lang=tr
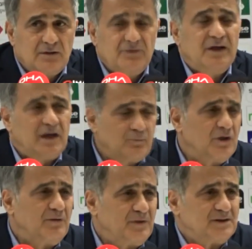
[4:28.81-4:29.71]
Veya
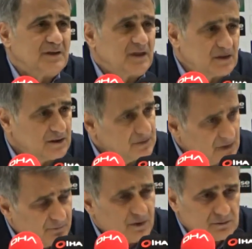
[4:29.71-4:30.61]
buna benzer hareketler.
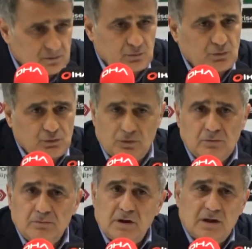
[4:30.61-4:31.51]
Evet
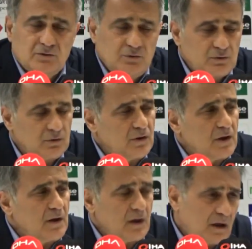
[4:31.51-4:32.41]
düşüyor, kalkıyor
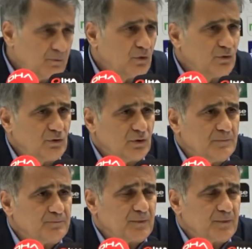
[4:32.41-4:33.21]
ama oynuyor.